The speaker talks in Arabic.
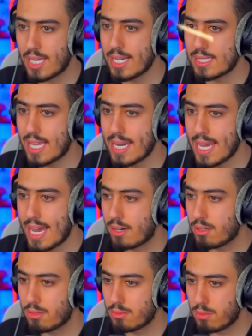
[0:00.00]
استنى استنى
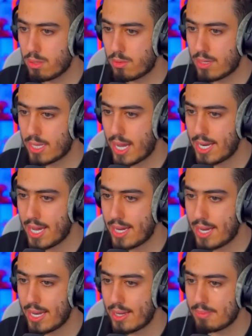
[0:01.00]
والله هذا
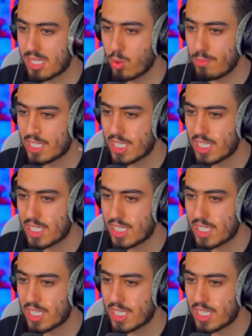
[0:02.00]
هذا هذا مسوي